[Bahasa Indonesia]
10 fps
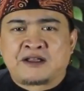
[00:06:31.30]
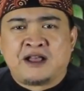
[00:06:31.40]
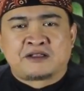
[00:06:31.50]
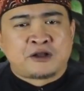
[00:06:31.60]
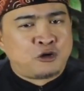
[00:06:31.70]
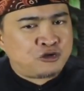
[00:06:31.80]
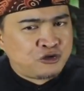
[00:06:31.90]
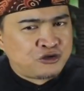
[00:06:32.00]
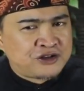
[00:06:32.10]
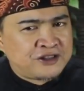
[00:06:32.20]
rakyat
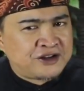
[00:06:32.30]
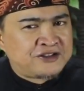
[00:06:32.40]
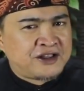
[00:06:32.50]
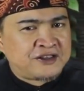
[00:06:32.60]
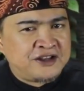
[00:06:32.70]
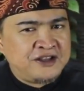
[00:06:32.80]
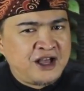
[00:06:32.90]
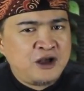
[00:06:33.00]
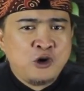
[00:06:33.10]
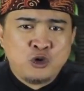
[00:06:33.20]
terkhusus
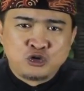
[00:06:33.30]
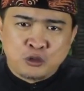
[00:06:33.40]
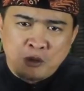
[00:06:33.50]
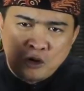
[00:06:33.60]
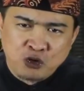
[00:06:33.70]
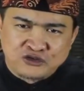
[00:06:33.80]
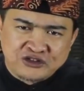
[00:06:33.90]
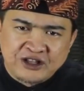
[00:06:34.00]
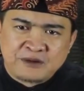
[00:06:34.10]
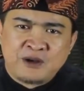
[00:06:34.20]
santri-santrinya untuk
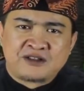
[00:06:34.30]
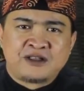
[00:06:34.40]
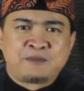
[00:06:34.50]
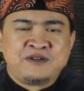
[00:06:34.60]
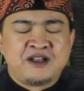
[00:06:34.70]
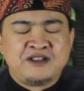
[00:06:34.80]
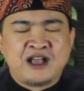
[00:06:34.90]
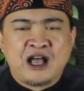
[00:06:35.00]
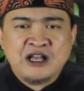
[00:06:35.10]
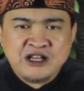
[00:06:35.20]
mengusir bangsa
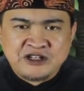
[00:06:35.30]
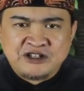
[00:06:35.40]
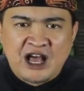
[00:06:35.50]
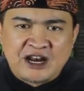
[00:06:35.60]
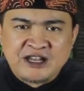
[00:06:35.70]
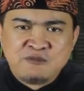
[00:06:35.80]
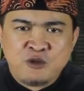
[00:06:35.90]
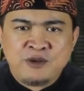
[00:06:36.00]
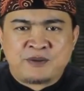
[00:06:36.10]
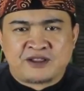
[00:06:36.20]
penjajah dari
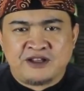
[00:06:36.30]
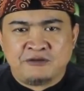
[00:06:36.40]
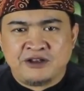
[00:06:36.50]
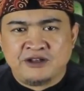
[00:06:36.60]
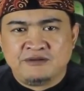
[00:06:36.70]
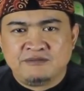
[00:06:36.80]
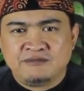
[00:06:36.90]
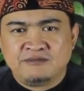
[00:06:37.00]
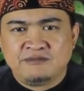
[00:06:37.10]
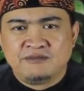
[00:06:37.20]
bumi pertiwi.
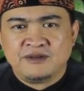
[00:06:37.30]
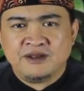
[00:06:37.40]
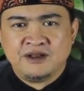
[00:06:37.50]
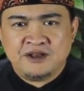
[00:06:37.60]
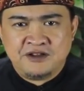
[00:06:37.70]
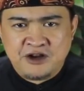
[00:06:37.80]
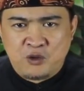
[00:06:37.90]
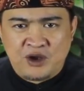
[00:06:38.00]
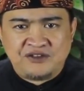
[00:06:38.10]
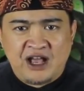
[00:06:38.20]
Jadi
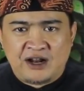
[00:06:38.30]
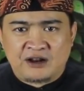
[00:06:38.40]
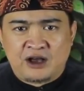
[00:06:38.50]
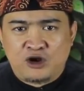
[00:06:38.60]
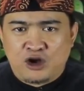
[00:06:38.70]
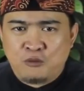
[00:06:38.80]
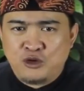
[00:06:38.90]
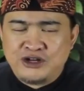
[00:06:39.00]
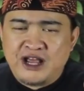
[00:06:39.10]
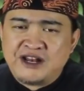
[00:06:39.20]
wajar kalau
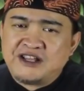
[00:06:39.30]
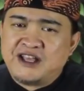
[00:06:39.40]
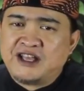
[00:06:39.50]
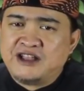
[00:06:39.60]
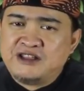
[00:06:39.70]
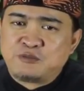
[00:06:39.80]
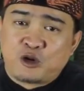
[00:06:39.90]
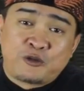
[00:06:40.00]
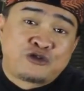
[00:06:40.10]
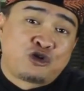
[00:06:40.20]
kemudian Kiai Haji
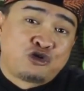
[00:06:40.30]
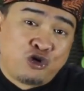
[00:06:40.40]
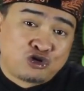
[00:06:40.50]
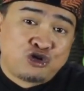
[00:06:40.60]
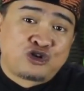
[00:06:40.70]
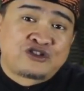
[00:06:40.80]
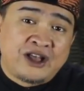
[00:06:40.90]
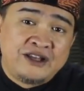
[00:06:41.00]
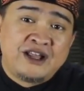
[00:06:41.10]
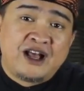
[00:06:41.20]
Profesor Dr.
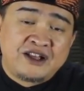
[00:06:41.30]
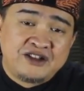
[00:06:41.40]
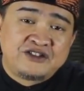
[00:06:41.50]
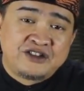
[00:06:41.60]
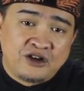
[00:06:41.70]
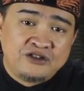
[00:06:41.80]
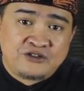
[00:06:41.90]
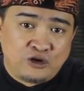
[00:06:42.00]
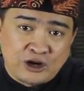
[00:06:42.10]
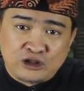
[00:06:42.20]
Said Agil Siraj,
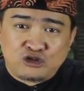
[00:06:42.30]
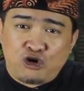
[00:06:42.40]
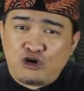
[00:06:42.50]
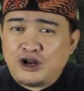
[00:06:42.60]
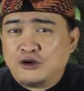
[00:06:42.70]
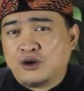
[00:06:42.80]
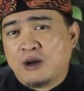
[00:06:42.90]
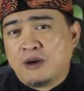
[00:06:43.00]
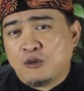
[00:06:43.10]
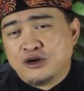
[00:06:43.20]
seorang tokoh dan
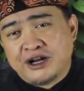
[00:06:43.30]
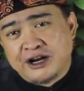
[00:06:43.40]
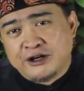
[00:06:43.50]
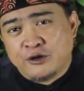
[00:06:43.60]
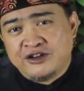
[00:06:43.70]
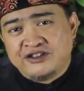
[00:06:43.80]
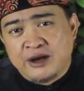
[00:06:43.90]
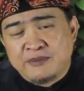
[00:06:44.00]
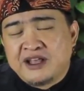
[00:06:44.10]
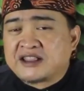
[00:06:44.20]
ulama modern
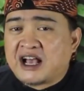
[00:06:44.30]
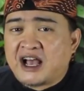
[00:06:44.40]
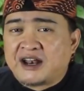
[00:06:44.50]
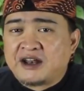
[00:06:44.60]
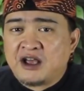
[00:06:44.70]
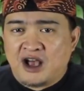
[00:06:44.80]
Indonesia menyatakan